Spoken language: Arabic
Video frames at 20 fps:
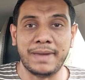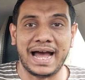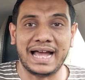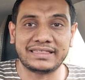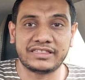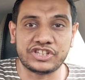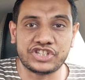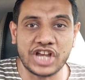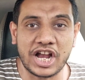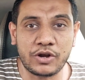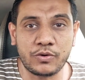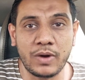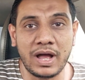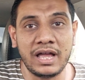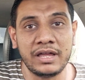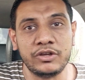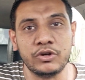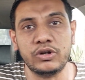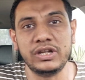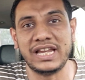بعت
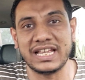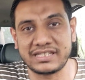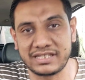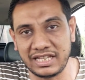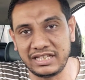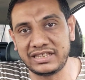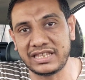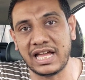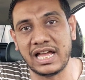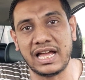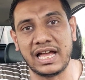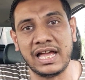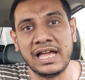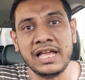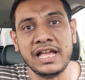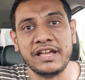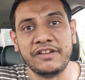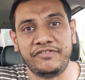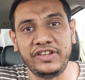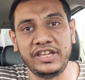شكوى يقول لي اصل انت
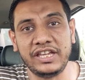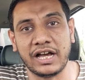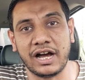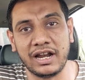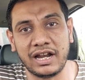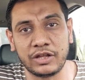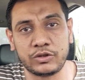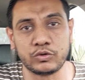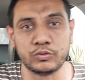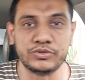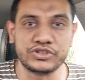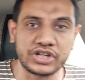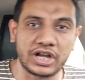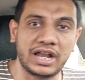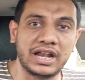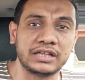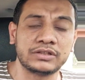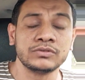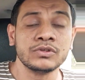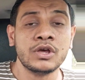في غلط ومش
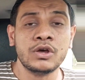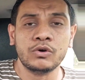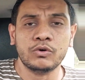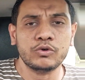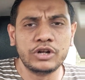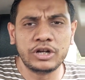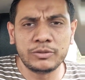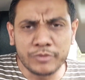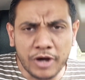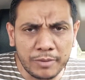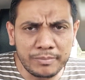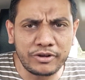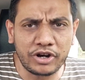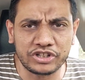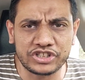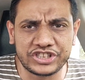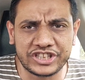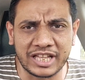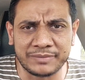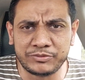غلط والمهم
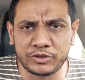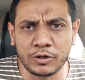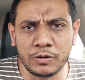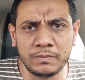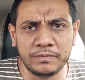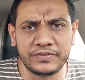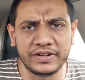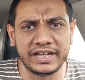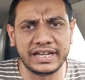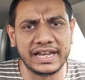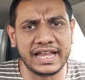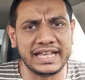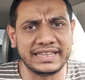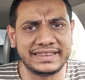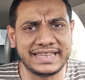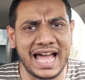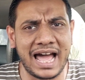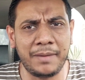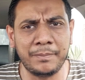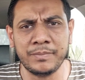رحت شتمتهم في
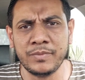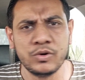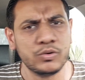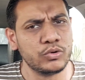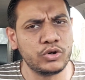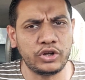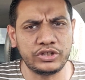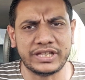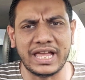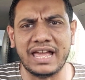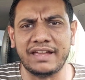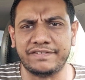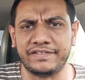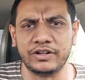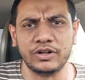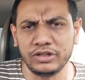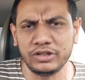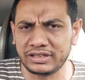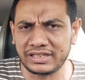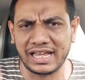الدعم ورحت
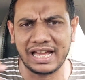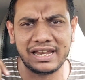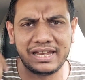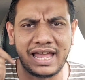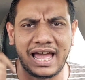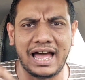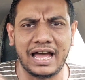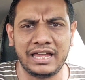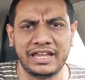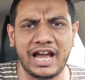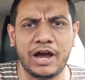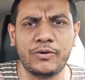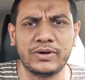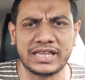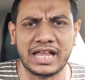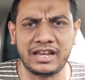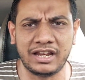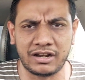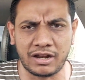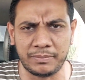قافل قلت يلا
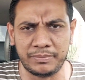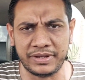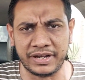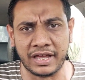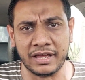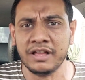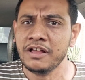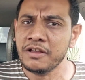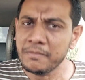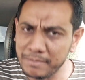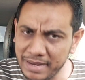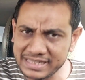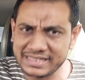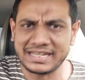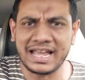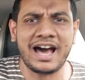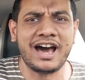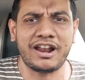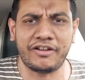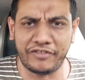يعوض علينا ربنا
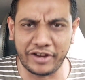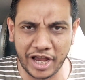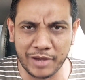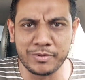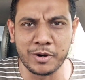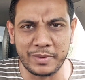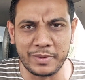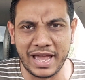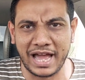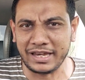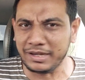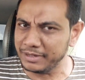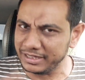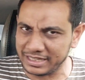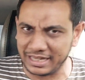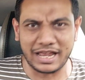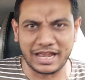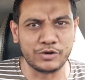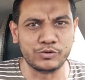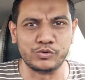بس هعرف اجيبهم يعني ما
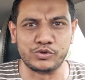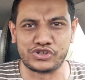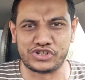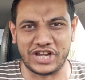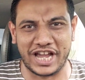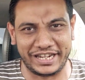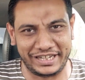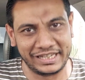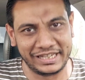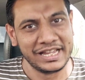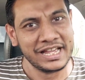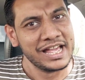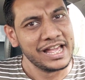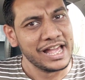تقلقوش يعني